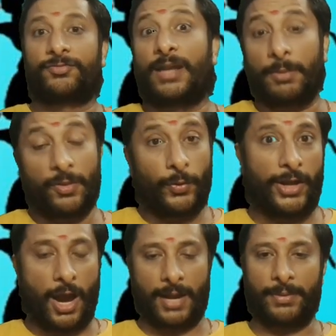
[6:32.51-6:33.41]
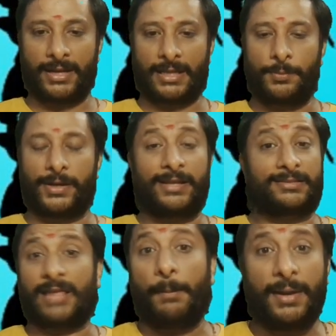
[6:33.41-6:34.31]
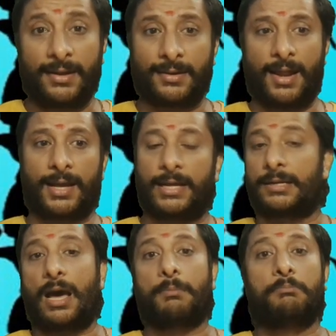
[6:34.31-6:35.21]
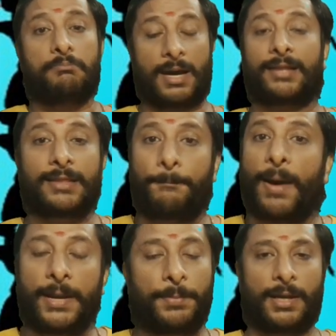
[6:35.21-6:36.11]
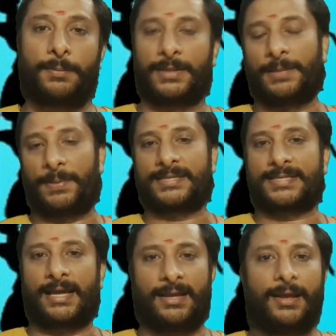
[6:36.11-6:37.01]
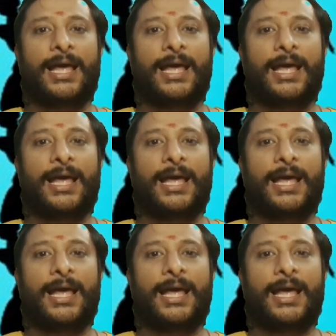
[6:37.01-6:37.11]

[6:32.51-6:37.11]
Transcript: நம்ம இந்த வீடியோ ஆரம்பிக்கிறதுக்கு முன்னாடி தமிழர்களாக நாம் மறந்த பண்புகளை பற்றி பேசலாங்க